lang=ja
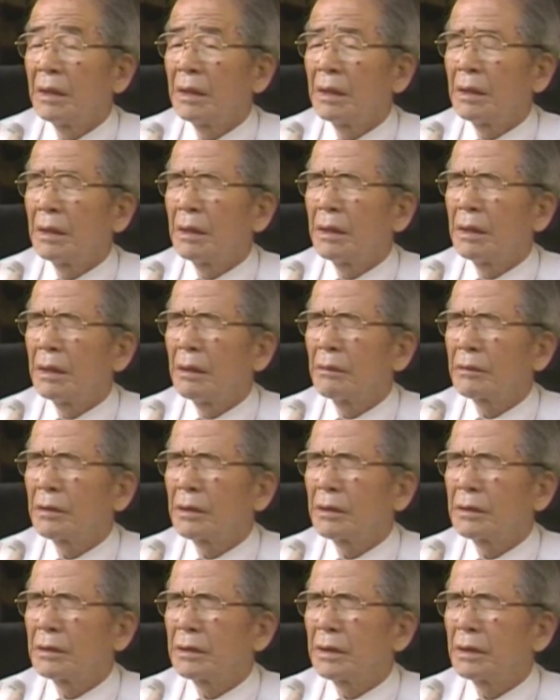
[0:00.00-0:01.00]
えー、
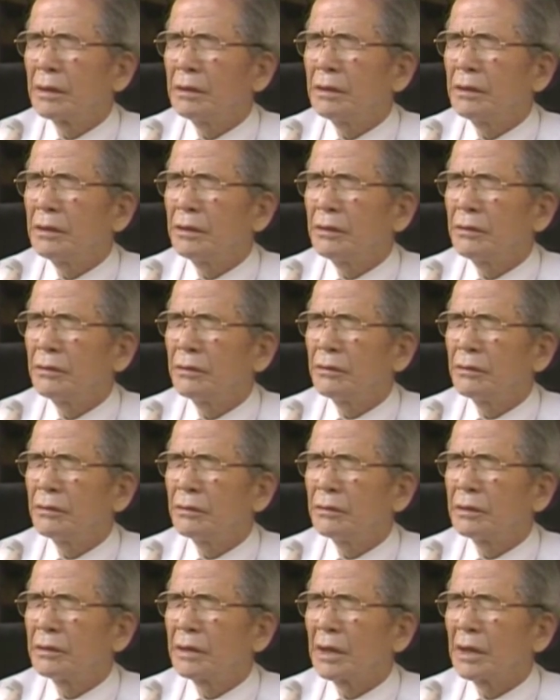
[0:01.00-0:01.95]
私が28